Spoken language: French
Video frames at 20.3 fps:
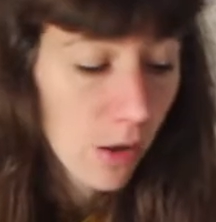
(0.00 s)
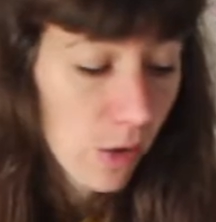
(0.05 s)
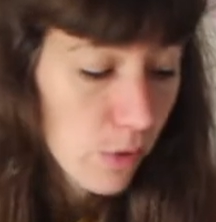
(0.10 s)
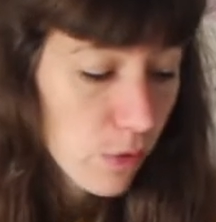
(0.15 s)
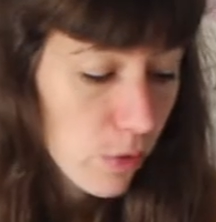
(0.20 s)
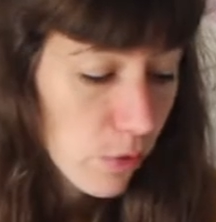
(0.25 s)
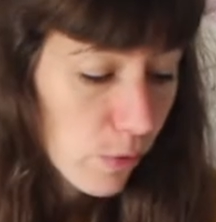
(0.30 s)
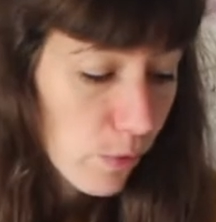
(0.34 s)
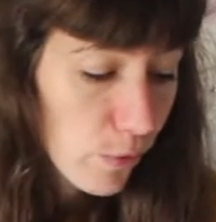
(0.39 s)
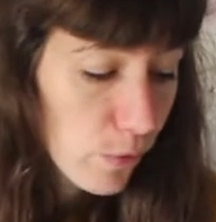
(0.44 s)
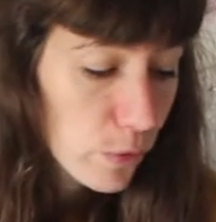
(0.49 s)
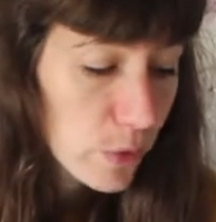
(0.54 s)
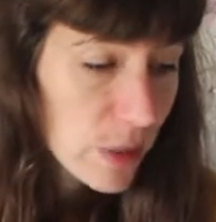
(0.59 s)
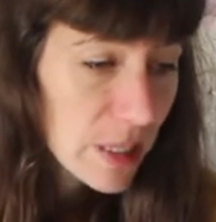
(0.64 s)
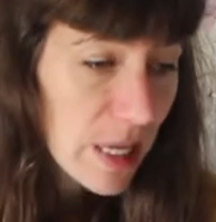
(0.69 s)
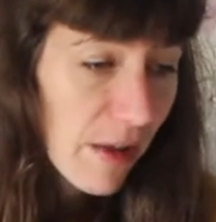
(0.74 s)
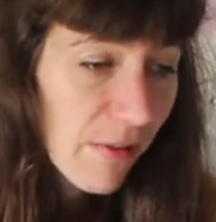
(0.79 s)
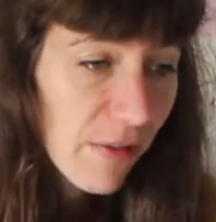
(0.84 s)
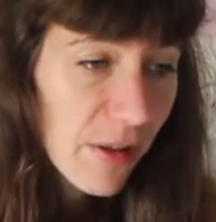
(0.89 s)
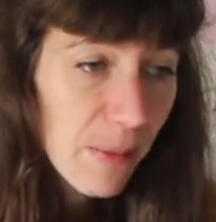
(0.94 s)
Euh, vous
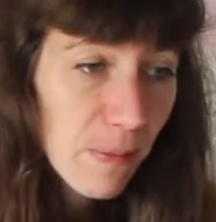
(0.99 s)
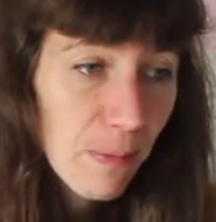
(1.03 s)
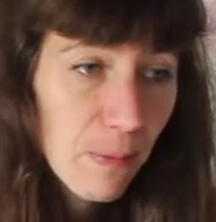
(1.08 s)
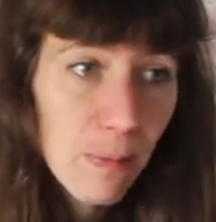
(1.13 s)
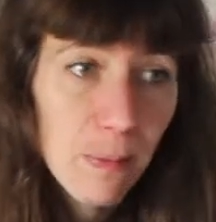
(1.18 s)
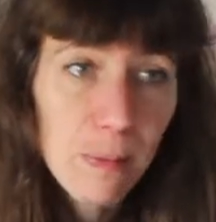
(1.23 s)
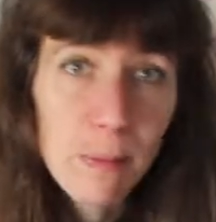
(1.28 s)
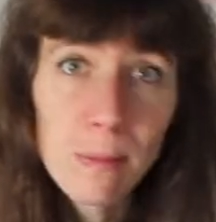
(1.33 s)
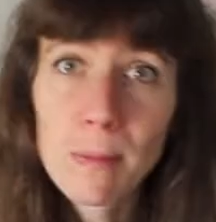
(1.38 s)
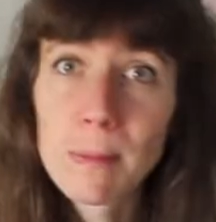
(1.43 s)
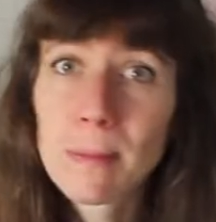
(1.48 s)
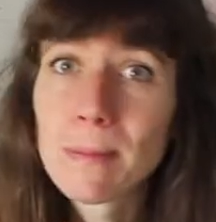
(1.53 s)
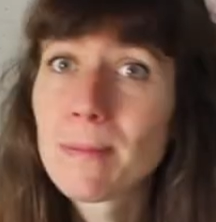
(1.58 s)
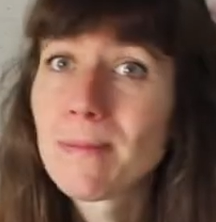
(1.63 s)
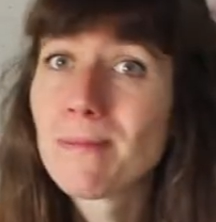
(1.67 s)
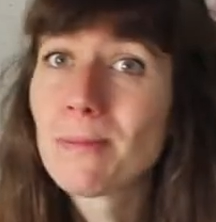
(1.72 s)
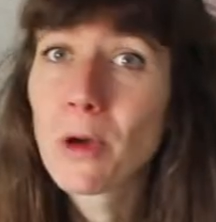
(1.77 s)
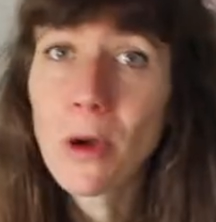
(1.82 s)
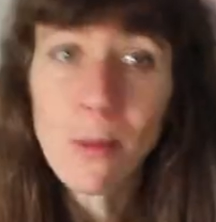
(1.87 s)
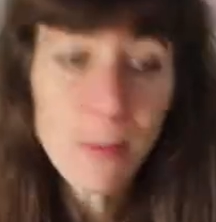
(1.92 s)
savez,
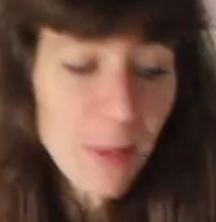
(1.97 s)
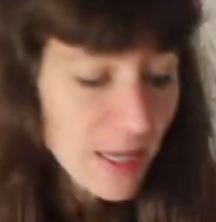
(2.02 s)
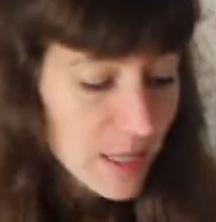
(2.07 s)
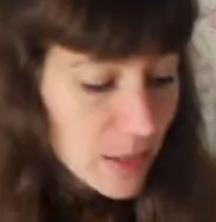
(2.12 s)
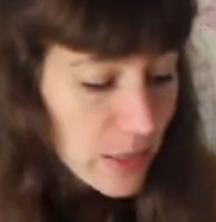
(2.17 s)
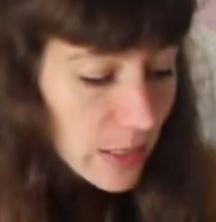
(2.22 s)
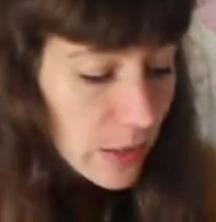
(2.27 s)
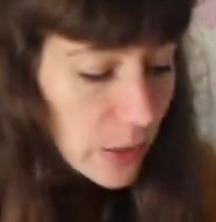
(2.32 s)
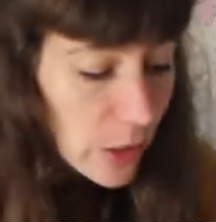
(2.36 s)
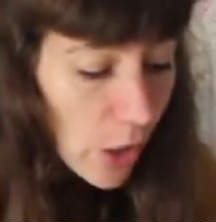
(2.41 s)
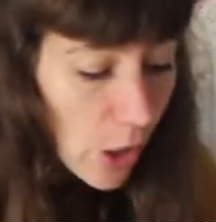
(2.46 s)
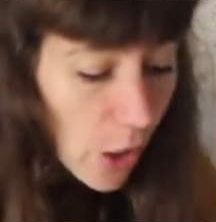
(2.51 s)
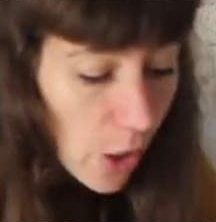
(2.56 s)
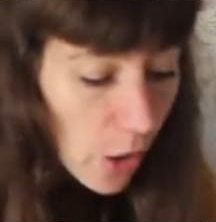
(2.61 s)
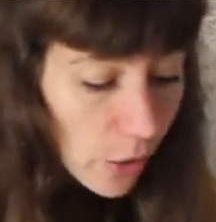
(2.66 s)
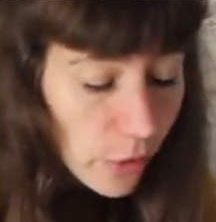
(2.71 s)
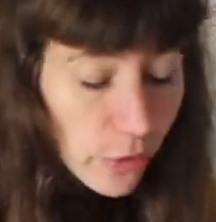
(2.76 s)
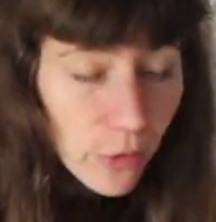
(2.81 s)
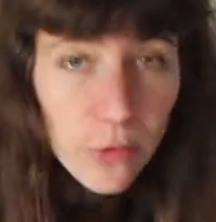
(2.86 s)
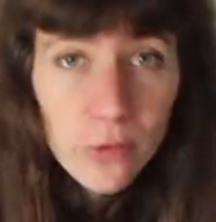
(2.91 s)
comme il y a ce
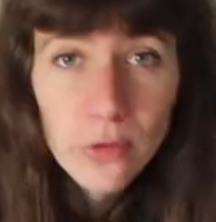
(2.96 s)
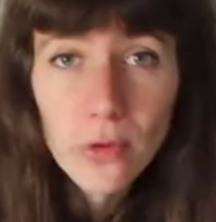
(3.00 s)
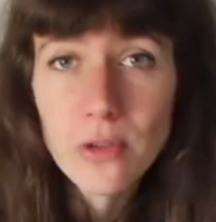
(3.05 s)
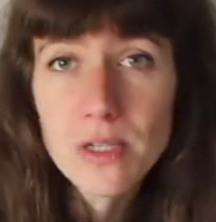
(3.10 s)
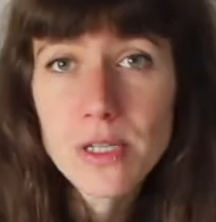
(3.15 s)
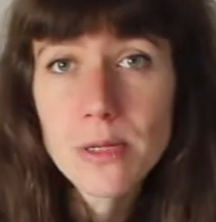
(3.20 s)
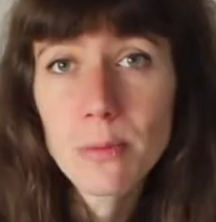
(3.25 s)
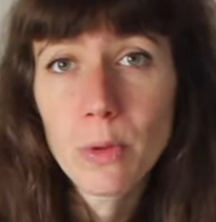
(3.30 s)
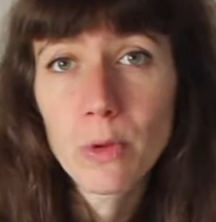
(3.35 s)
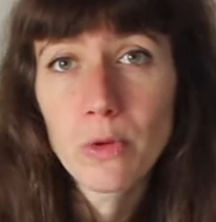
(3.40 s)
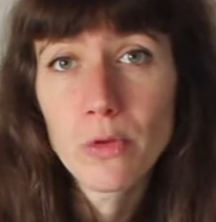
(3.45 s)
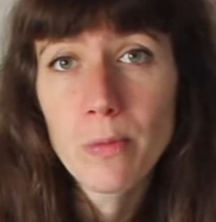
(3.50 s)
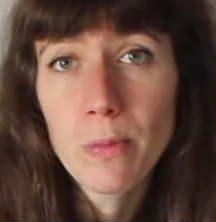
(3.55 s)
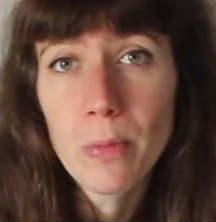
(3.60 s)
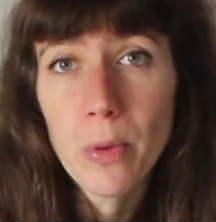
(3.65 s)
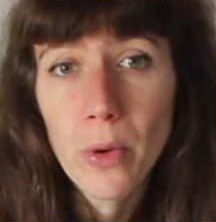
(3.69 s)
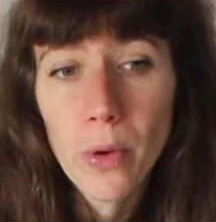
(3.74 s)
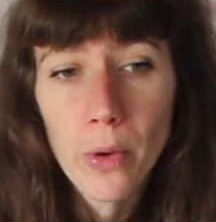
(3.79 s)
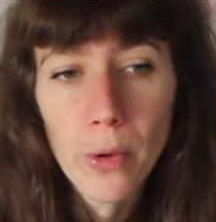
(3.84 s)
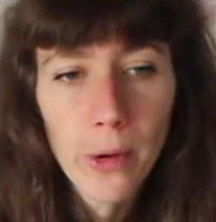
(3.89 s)
grand sentiment de
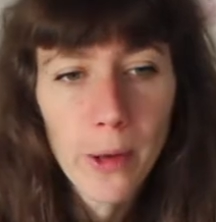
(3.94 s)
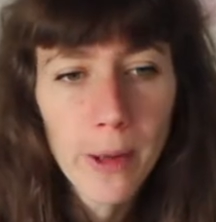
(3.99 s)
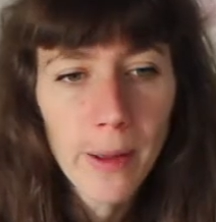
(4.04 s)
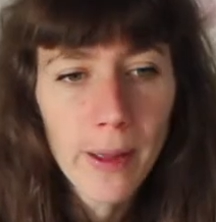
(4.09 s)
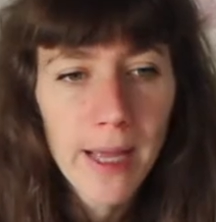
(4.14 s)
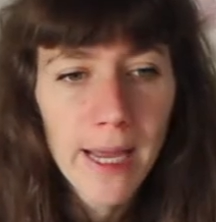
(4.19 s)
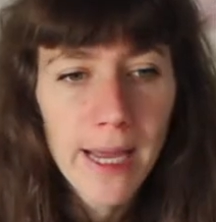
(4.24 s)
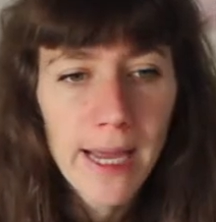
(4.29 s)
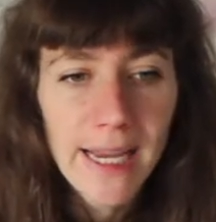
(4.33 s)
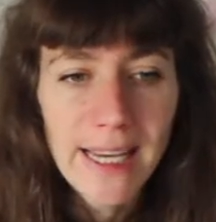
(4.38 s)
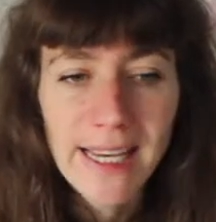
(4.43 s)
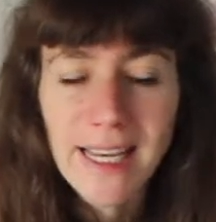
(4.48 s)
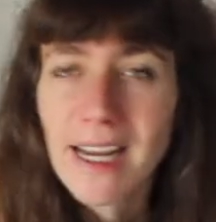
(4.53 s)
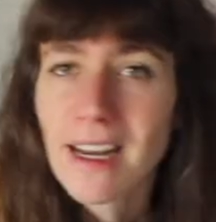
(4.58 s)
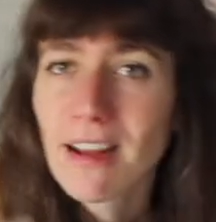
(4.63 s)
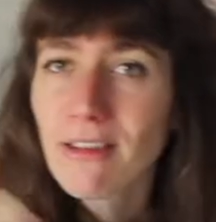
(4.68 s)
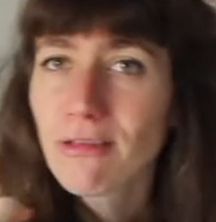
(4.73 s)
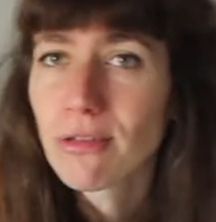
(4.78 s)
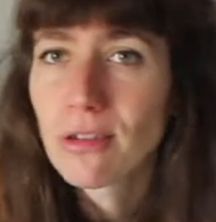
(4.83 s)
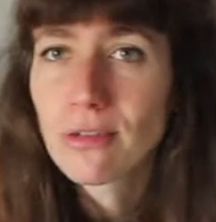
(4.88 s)
peur, qu'à
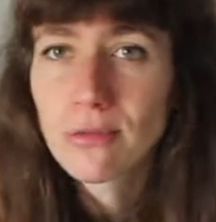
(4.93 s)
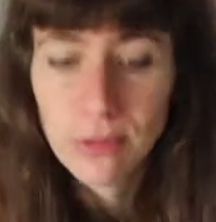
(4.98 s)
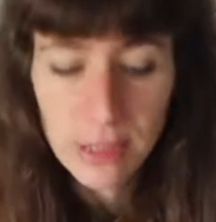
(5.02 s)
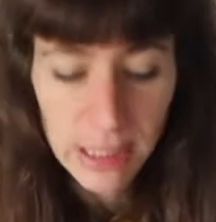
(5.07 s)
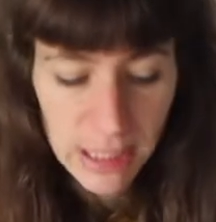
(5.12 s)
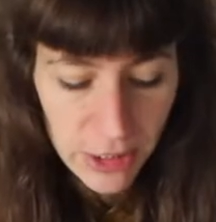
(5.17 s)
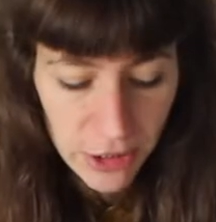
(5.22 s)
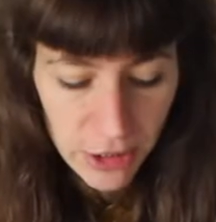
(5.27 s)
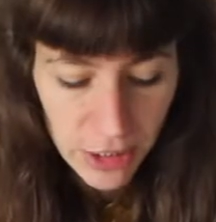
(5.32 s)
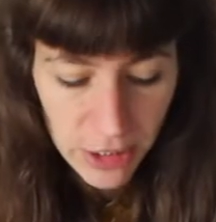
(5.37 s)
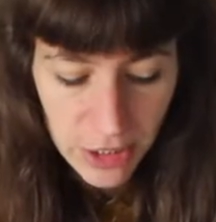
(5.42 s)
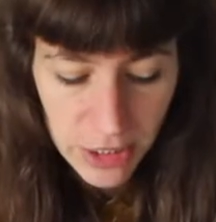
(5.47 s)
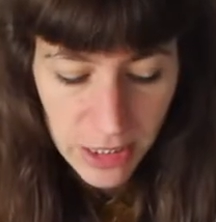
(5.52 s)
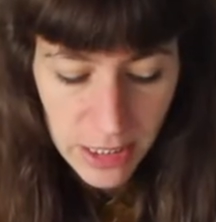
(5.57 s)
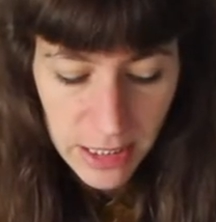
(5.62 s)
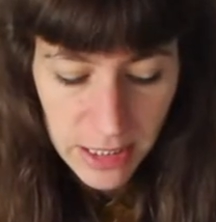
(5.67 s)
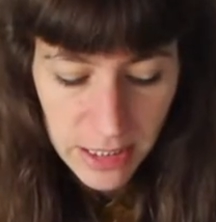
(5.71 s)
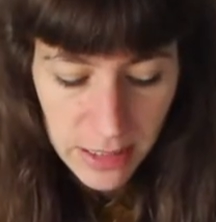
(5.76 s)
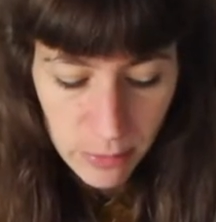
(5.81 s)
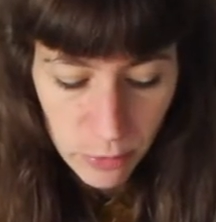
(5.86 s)
la fois vous allez chercher
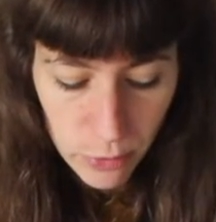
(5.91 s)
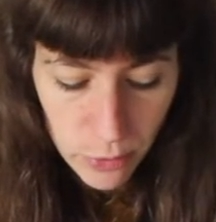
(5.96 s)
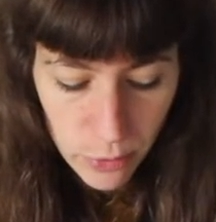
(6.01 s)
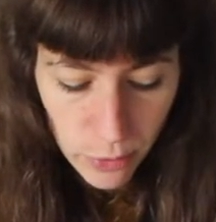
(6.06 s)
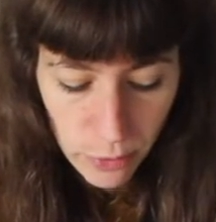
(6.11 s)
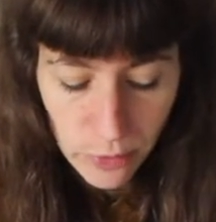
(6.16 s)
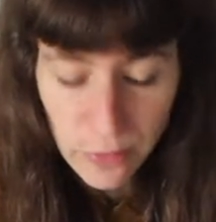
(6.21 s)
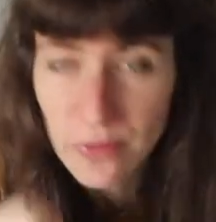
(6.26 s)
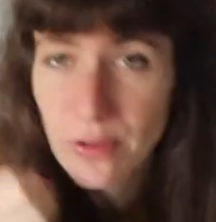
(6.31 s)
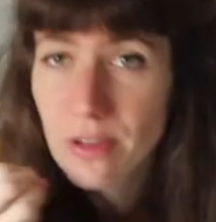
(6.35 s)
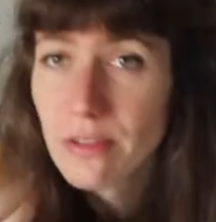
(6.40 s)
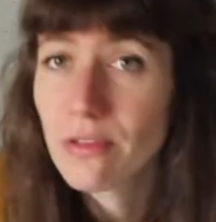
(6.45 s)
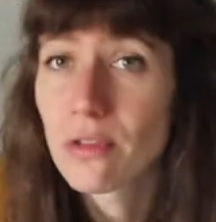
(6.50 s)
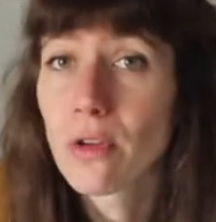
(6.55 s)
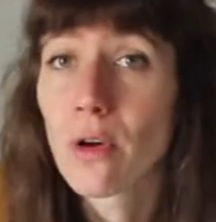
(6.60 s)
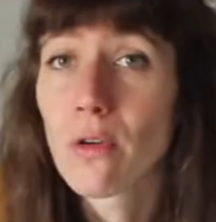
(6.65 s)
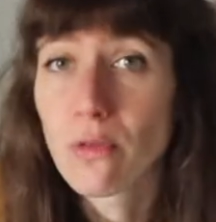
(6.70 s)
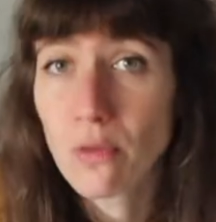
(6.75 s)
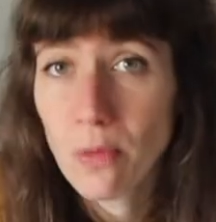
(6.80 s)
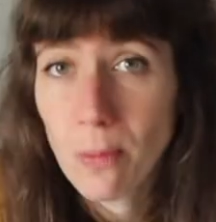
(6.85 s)
des émotions vives
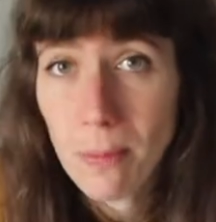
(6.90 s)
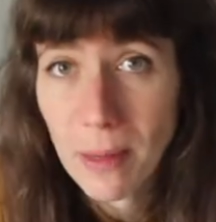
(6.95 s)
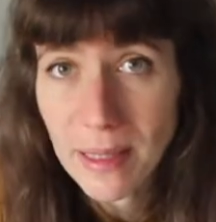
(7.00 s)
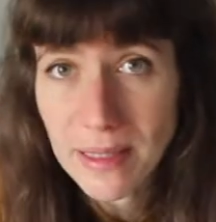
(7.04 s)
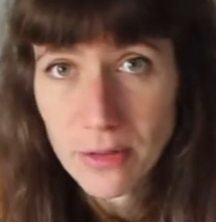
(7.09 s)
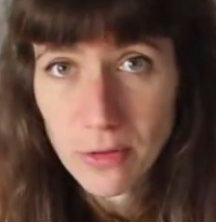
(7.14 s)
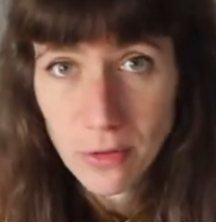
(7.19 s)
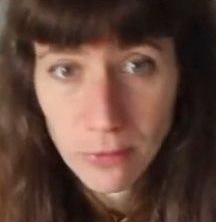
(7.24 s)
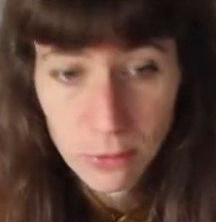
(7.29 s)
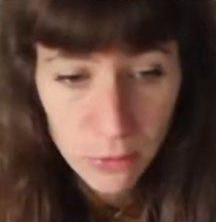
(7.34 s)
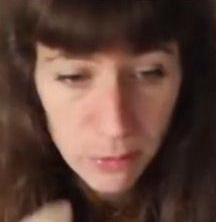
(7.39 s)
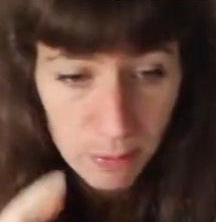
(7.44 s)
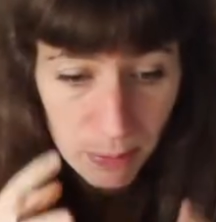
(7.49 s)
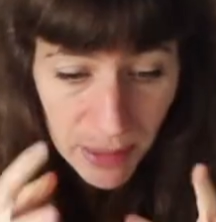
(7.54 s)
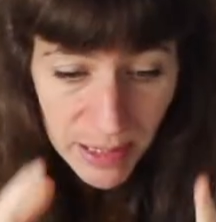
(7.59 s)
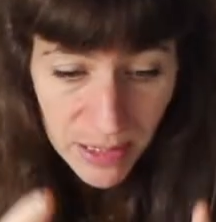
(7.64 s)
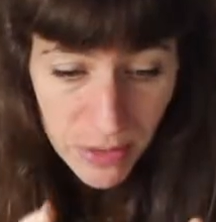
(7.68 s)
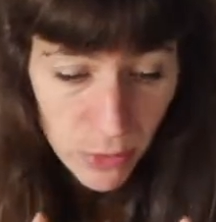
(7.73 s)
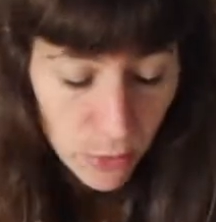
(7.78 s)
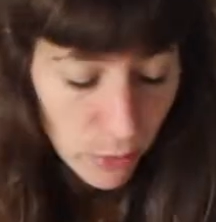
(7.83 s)
dans, vos dans votre
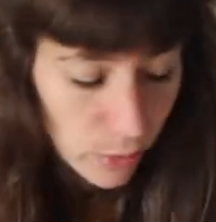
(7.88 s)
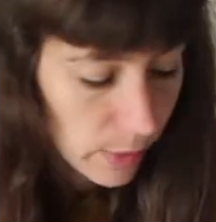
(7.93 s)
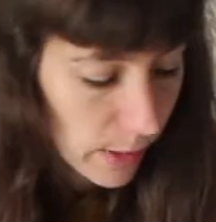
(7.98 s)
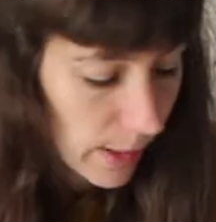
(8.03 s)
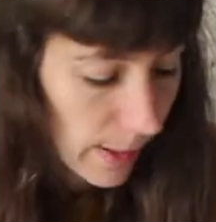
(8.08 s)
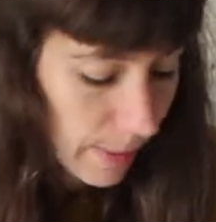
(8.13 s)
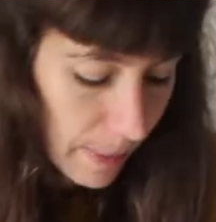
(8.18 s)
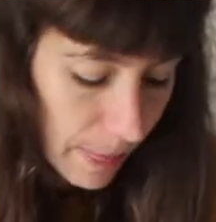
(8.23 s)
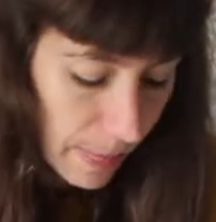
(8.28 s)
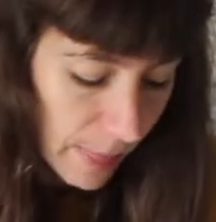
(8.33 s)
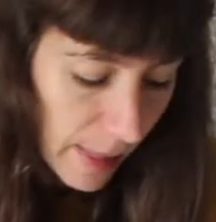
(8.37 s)
passion, là,